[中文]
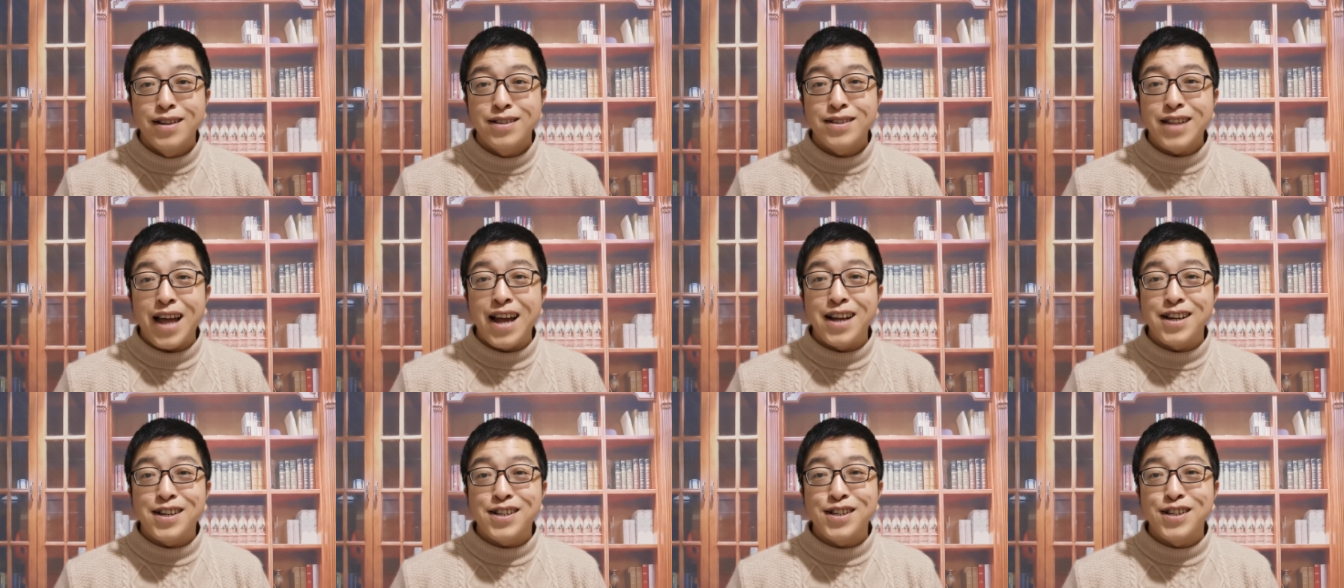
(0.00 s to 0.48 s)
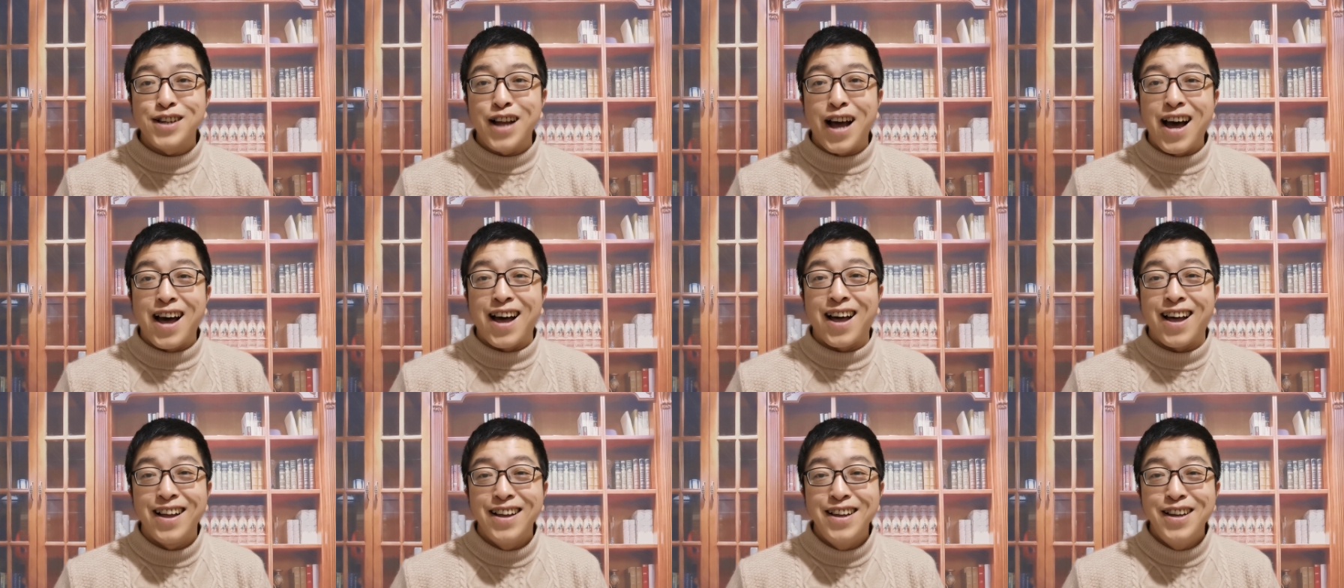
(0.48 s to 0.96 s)
但是
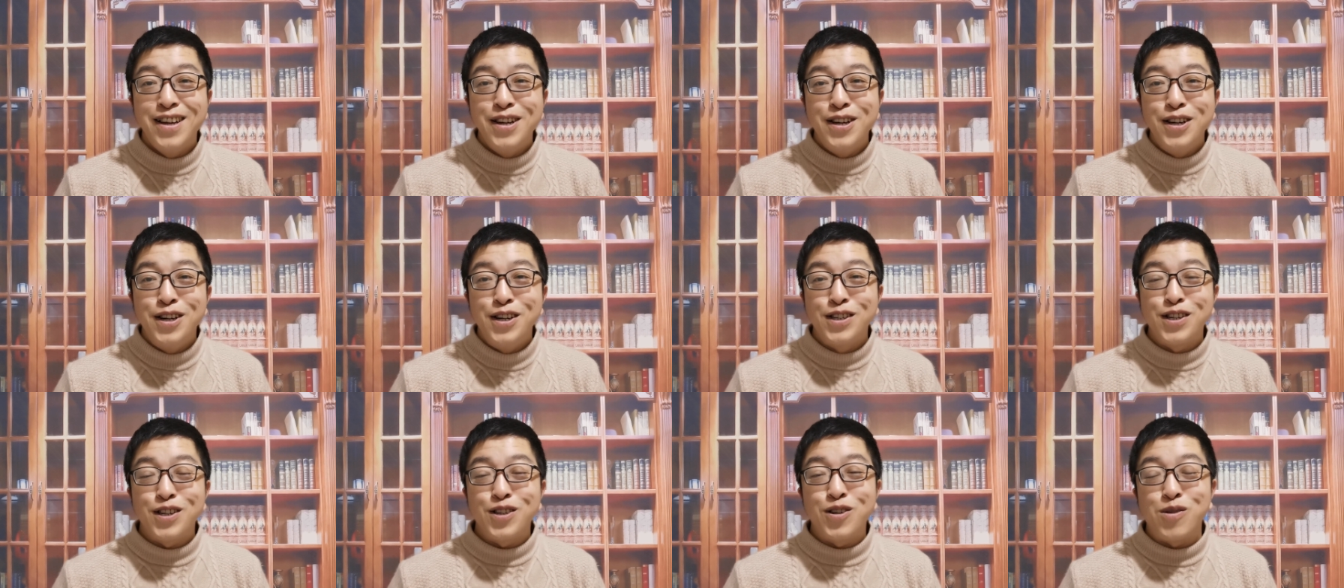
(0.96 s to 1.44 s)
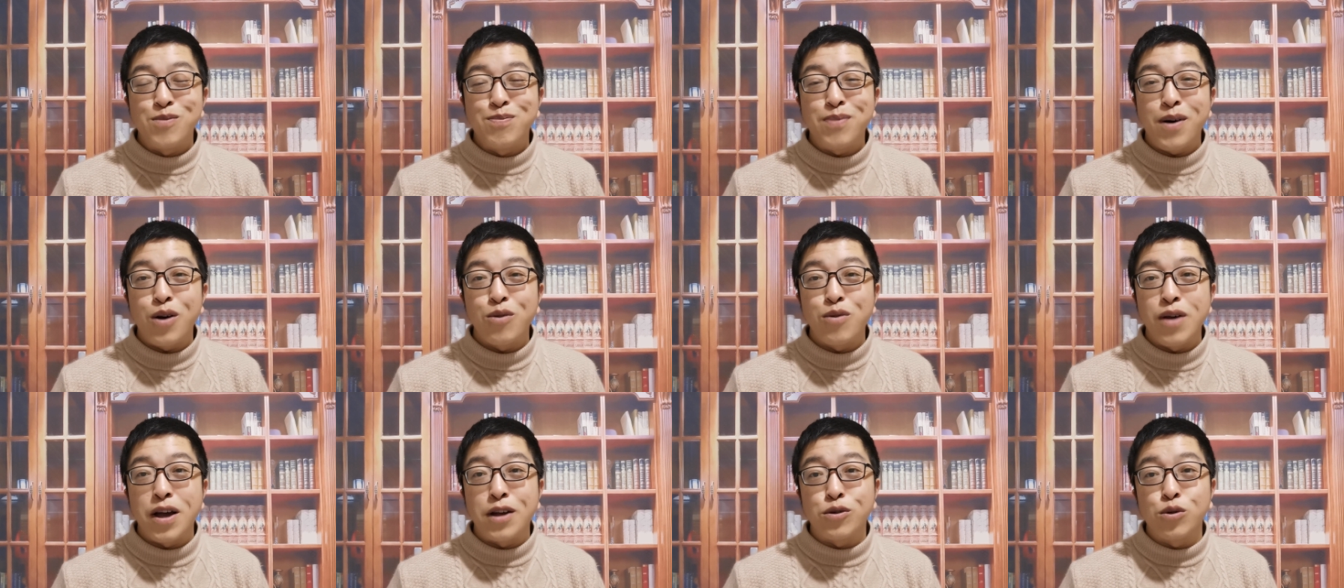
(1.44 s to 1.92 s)
啊，这种
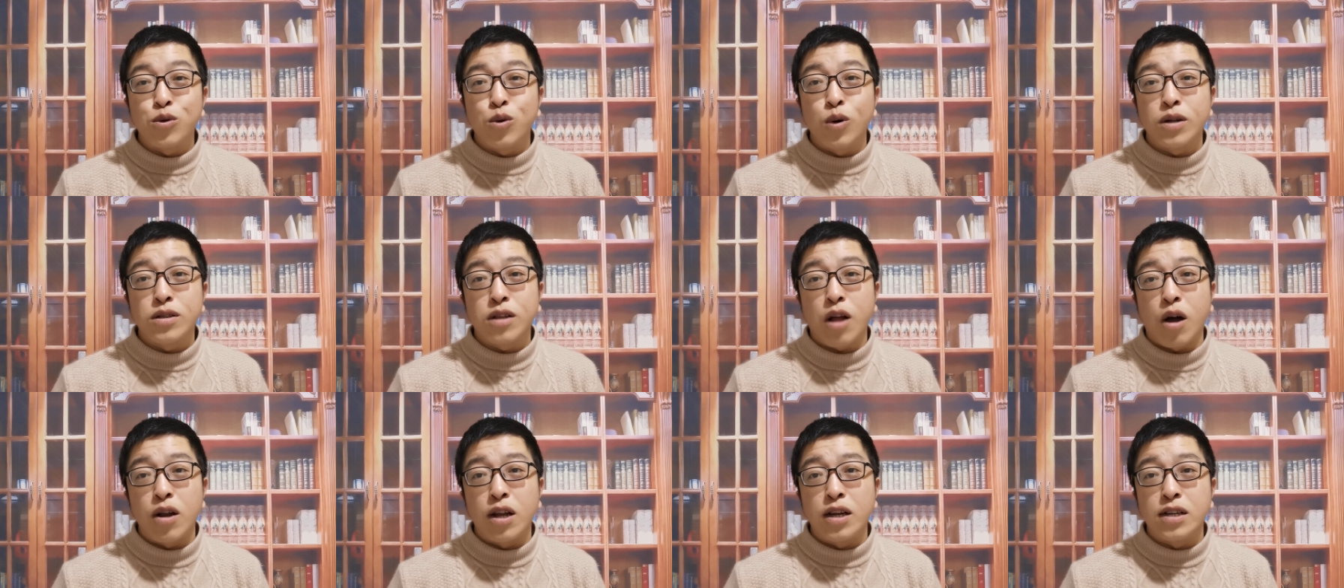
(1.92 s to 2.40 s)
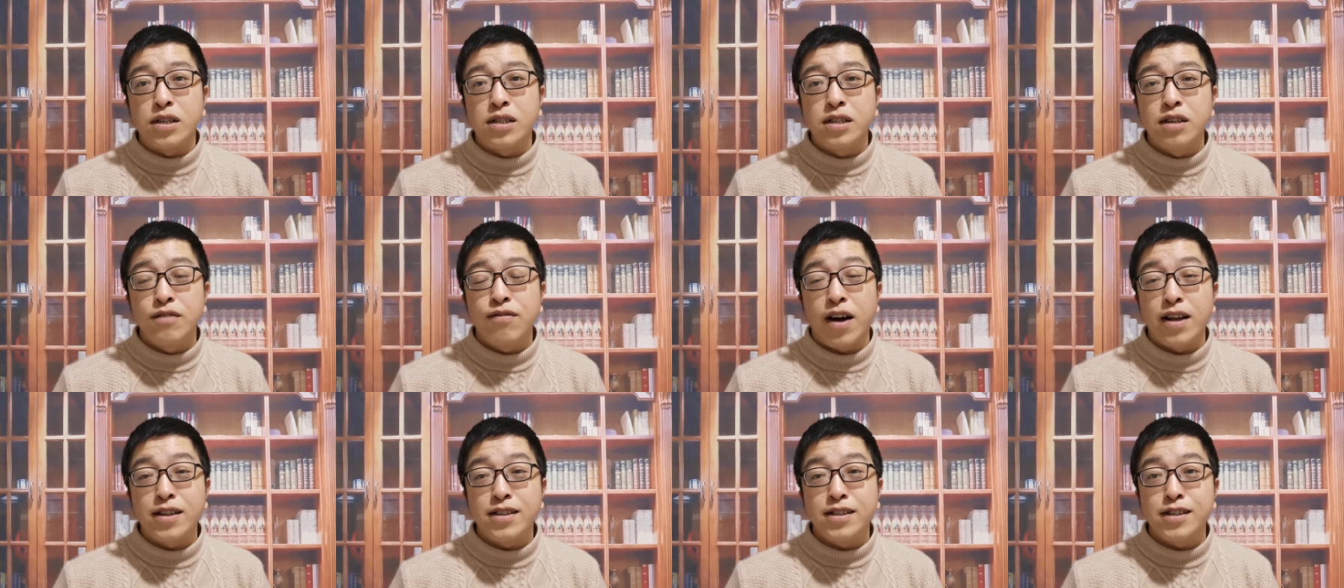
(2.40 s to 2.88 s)
抱怨如果到了西
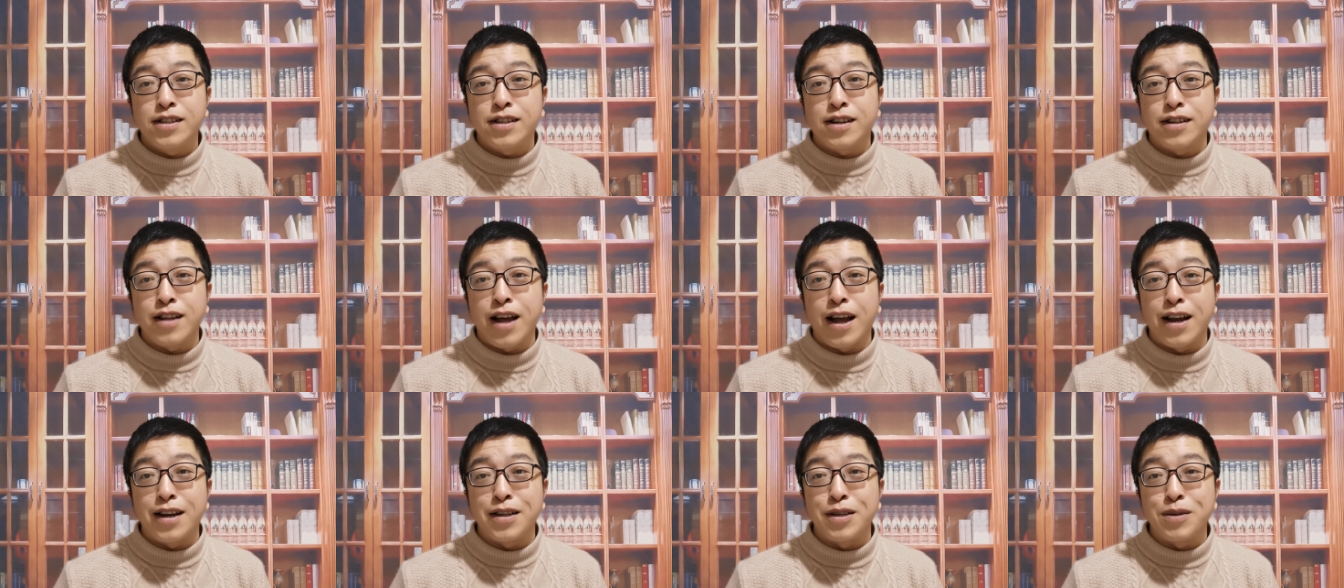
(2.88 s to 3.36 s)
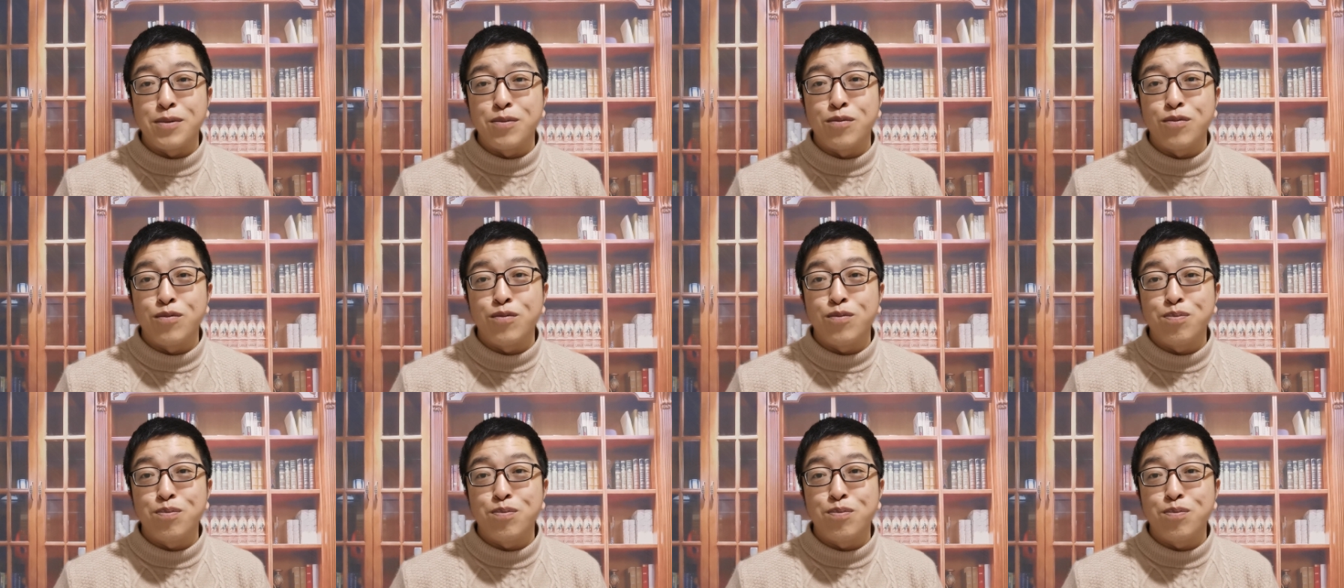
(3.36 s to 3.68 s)
方记者那里，